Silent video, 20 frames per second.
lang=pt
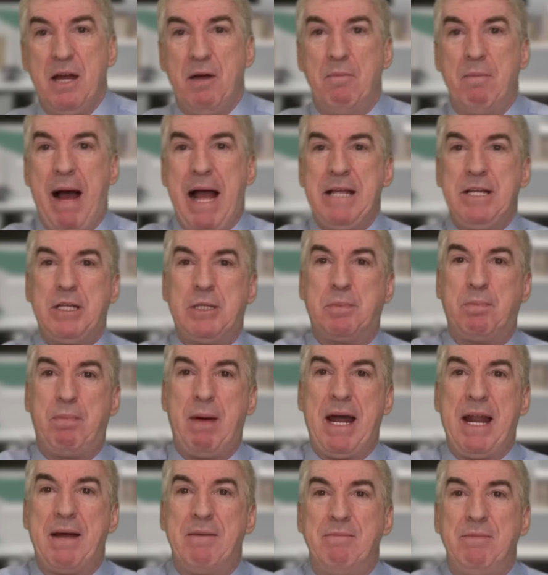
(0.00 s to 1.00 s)
mas
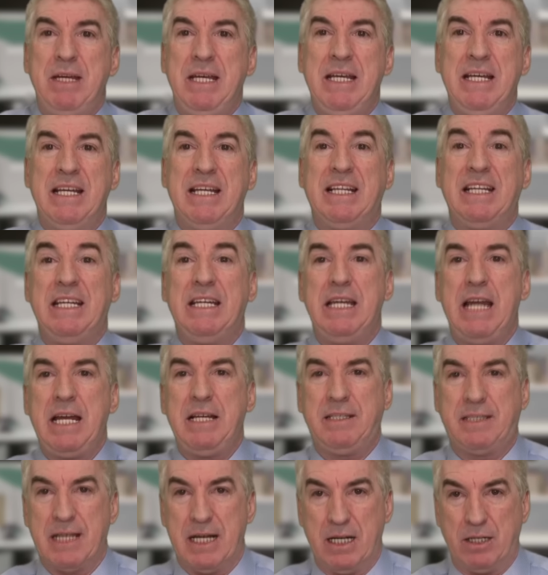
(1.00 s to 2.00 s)
para mim
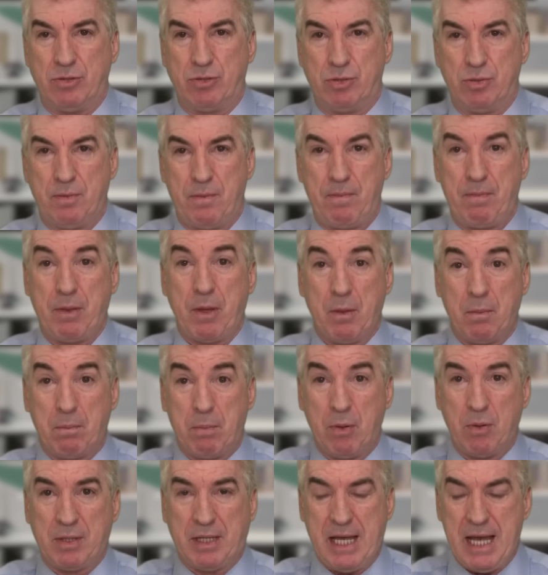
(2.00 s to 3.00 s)
nem tanto.
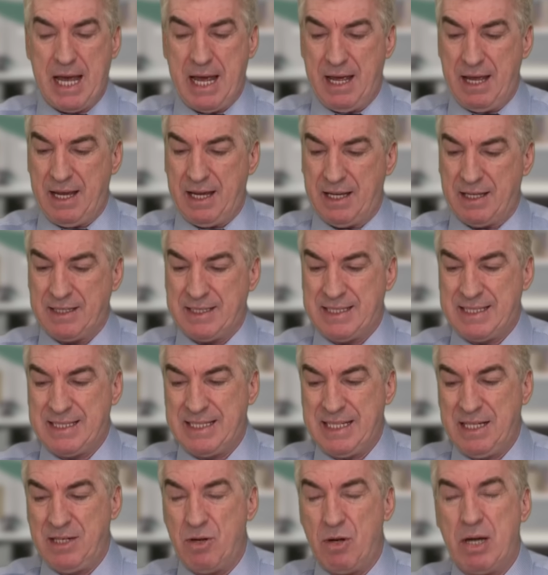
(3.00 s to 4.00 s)
Porque
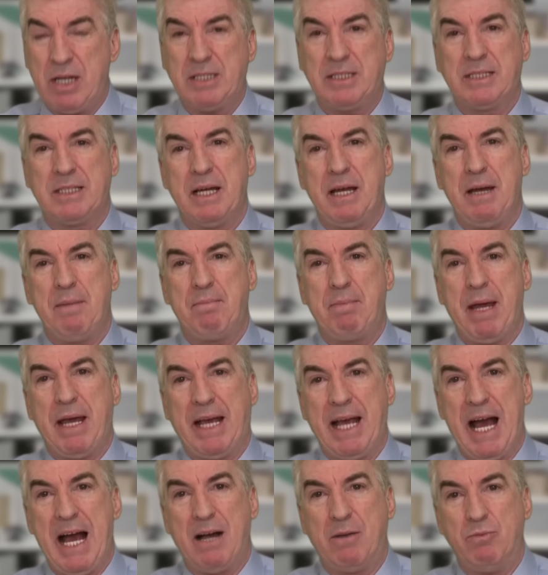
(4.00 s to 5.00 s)
se nós é,
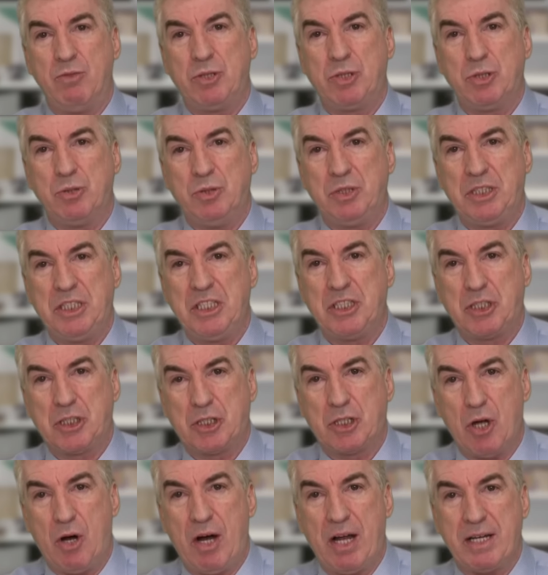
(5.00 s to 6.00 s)
pegarmos os
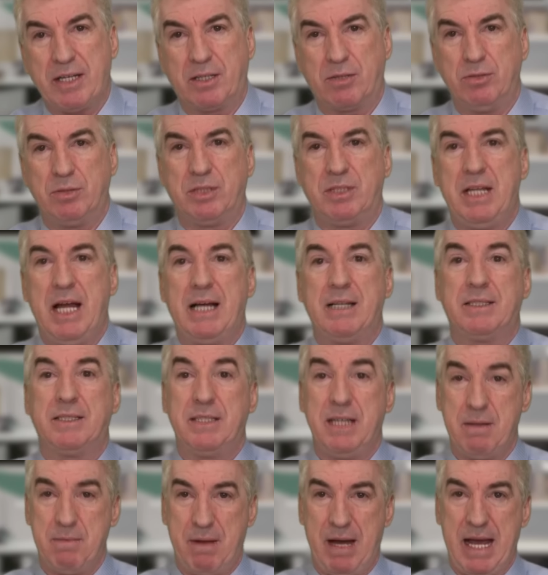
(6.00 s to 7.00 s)
históricos das
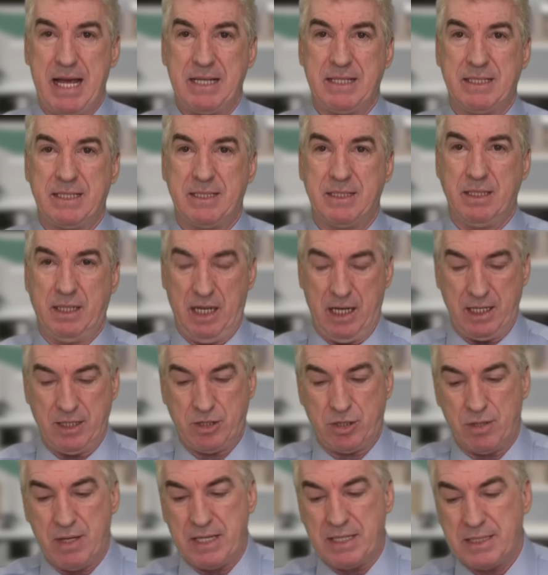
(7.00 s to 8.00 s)
demais
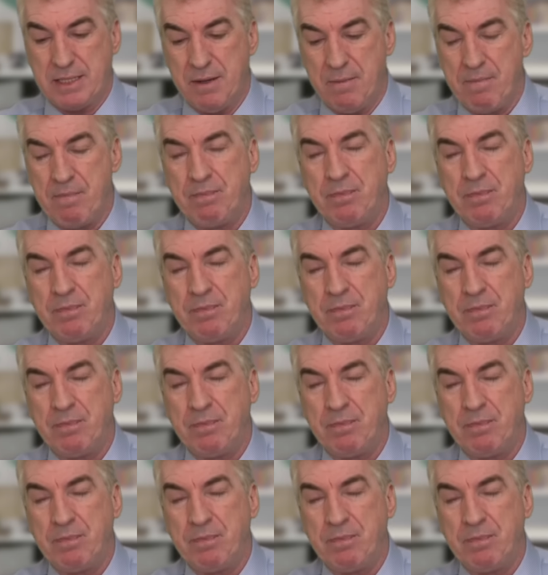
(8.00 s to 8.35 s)
eleições,